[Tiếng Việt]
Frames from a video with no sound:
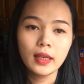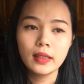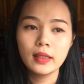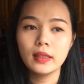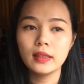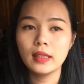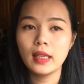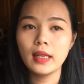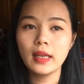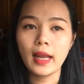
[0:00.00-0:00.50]

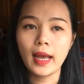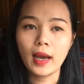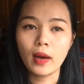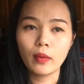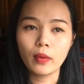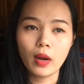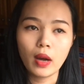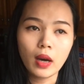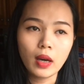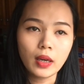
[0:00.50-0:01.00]
như thế
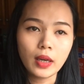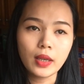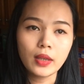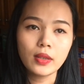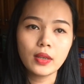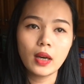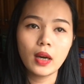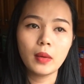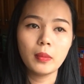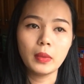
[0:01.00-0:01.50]
nào đó để
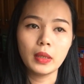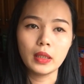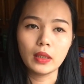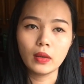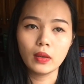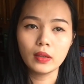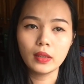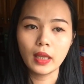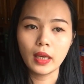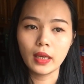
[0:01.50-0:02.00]
cho mình
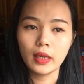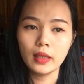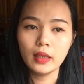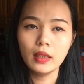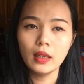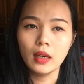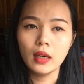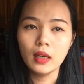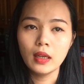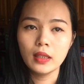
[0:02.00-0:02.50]
có
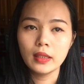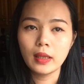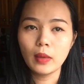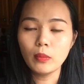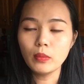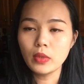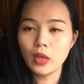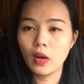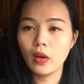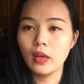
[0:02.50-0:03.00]
thể
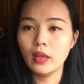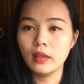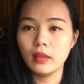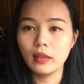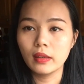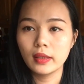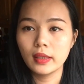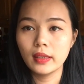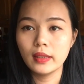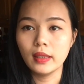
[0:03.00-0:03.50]
chống chọi là
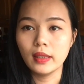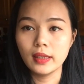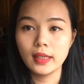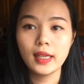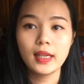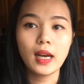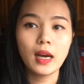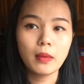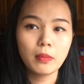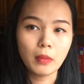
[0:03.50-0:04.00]
được những
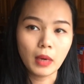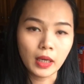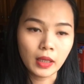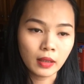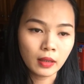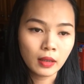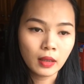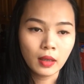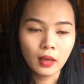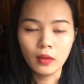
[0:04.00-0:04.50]
cái cơn
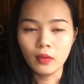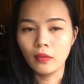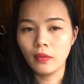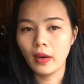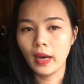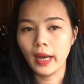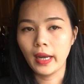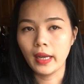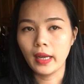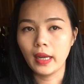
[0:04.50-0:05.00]
bệnh
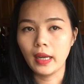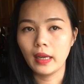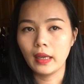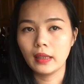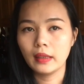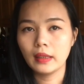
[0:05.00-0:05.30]
và